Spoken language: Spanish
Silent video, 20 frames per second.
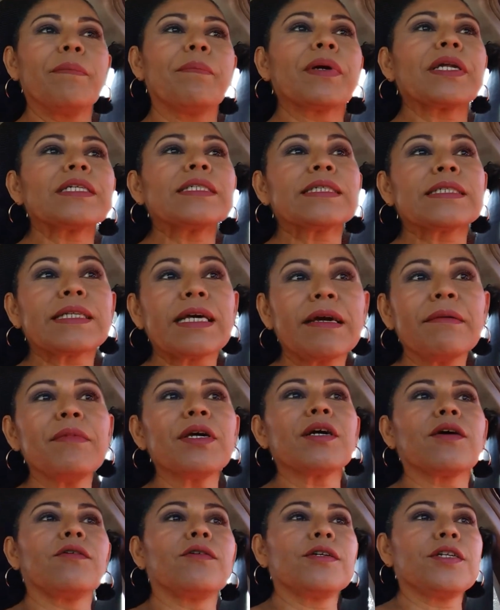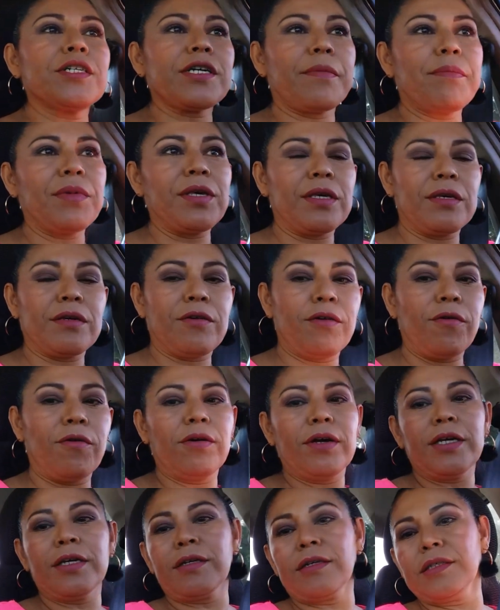presté mi coche a mi
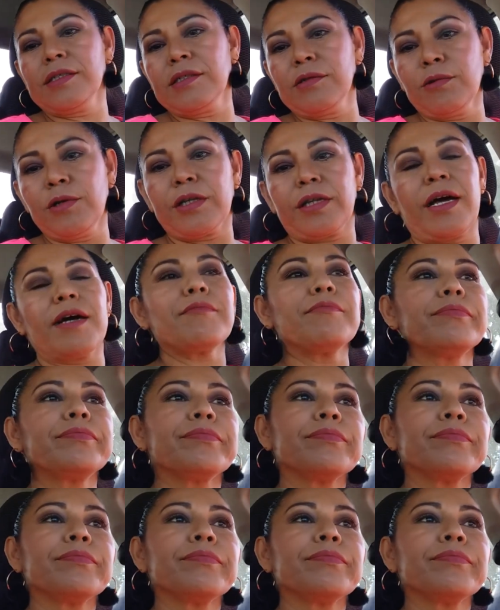hijo y resulta,